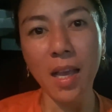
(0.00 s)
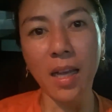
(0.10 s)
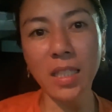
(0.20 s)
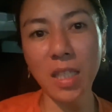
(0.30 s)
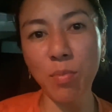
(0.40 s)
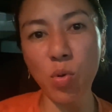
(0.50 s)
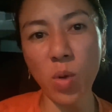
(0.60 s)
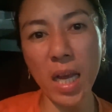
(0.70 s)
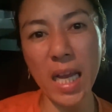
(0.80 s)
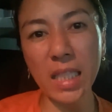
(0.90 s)
Kasi
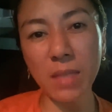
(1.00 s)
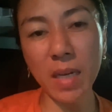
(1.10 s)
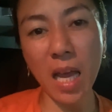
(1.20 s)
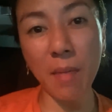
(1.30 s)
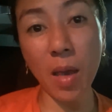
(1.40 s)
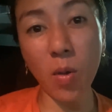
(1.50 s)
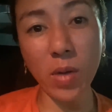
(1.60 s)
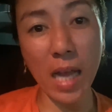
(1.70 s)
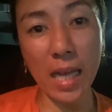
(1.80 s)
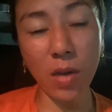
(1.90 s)
bukas manami
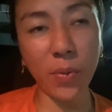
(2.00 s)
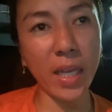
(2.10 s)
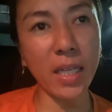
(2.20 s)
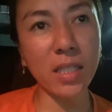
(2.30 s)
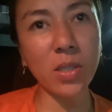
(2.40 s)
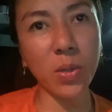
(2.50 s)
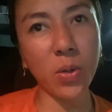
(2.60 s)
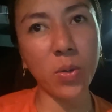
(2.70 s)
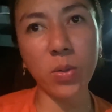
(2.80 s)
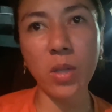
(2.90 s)
akong gagawin.
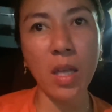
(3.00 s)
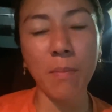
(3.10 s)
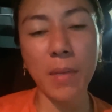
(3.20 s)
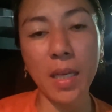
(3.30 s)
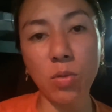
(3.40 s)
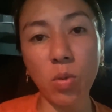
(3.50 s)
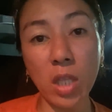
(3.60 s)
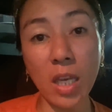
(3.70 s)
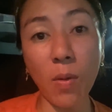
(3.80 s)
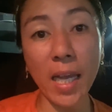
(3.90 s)
So, pinatu
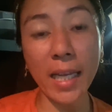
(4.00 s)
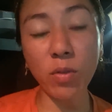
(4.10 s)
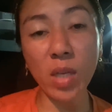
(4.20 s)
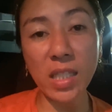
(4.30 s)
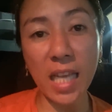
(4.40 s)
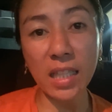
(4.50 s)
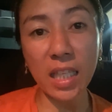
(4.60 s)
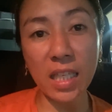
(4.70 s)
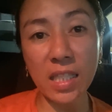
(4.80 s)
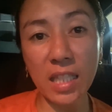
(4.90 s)
tinawagan ko na si
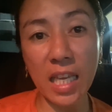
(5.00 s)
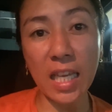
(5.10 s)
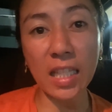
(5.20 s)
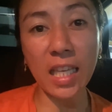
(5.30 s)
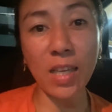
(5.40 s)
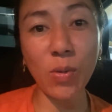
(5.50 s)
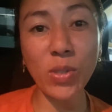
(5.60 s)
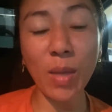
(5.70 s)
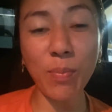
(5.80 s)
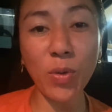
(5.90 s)
Auntie Christine at
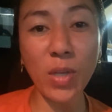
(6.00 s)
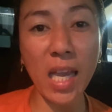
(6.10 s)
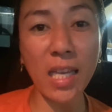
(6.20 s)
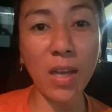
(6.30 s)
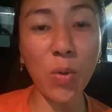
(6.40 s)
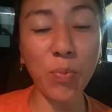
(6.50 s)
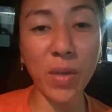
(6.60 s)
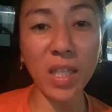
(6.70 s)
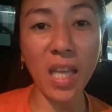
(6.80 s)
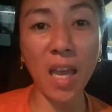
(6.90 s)
kinausap ko na na kung
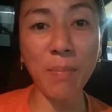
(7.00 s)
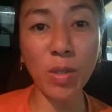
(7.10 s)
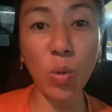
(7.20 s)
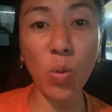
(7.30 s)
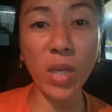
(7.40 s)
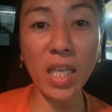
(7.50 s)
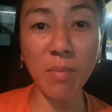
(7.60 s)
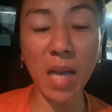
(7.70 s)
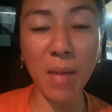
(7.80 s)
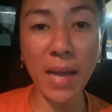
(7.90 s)
pwede ay patulugin
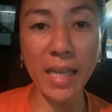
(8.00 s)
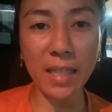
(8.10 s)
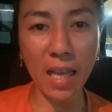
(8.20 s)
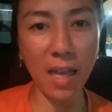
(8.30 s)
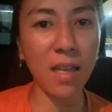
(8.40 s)
ng mga bata